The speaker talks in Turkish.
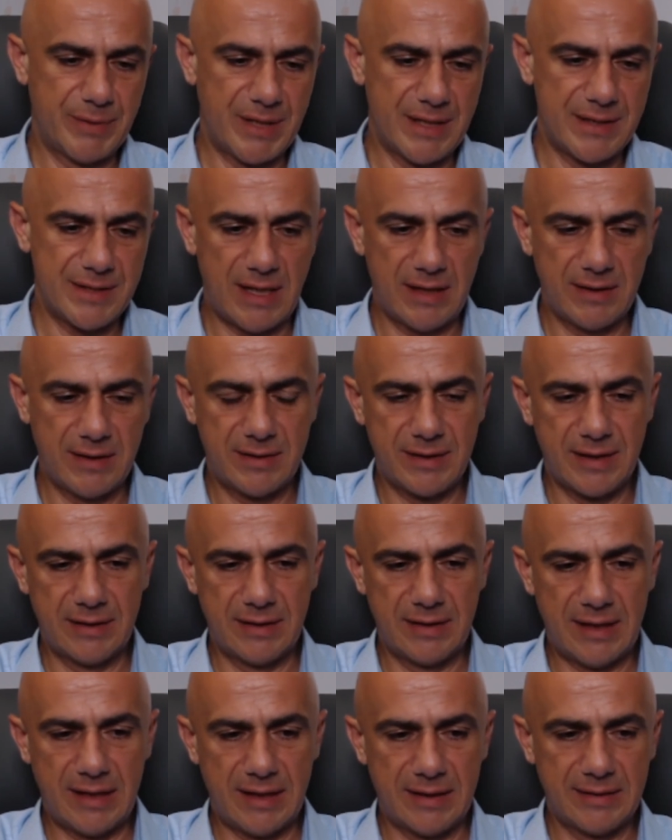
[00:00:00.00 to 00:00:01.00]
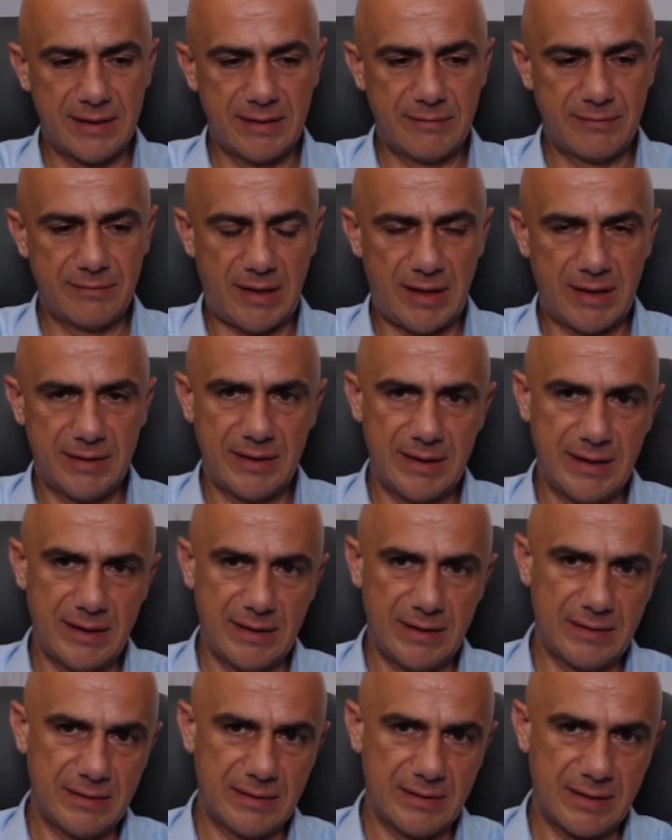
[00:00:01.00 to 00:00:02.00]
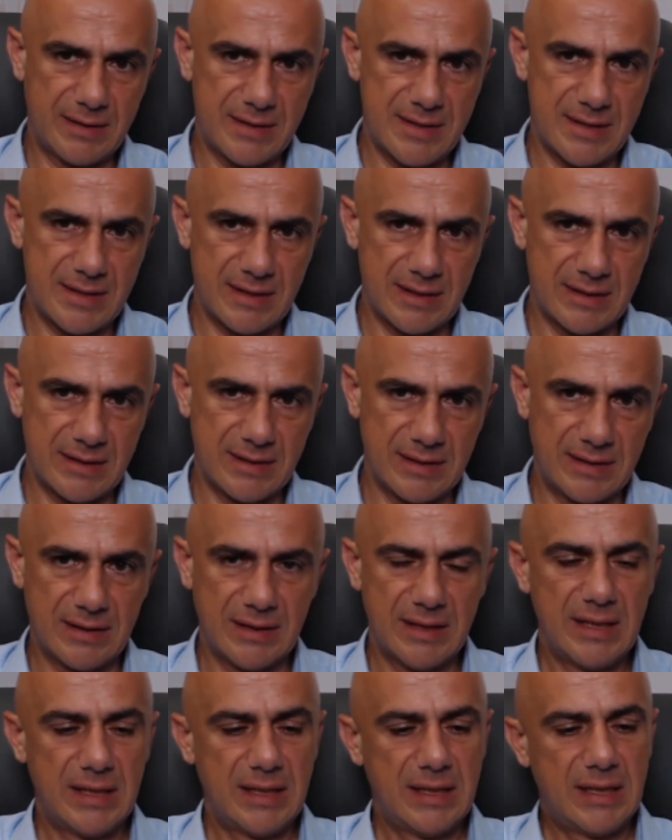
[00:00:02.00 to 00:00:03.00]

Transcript: Bireysel kredilerde vadeyi kısıtladık.